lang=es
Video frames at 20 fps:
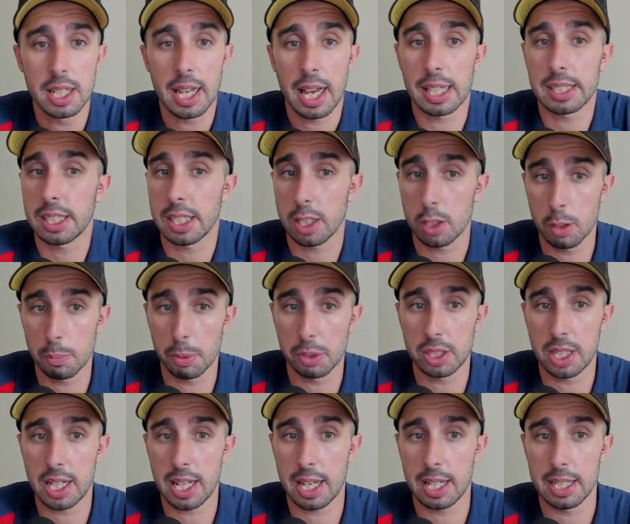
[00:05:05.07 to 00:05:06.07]
así que yo
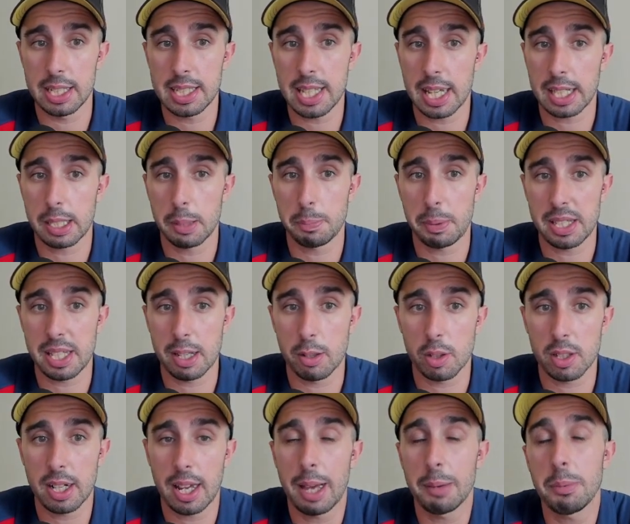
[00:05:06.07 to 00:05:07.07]
pondría Iñaki Peña,
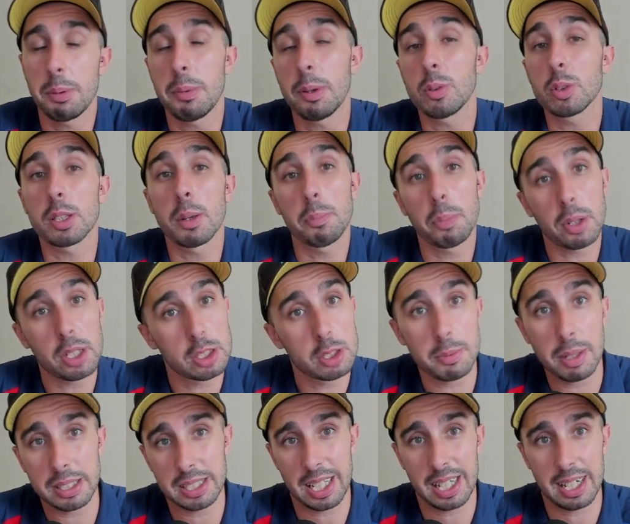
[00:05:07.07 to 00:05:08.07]
A mí me gusta un poquito
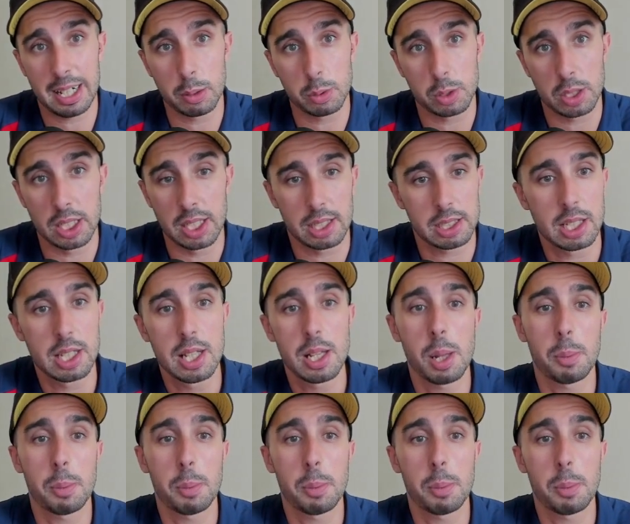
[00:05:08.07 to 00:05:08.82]
más Arnautenas,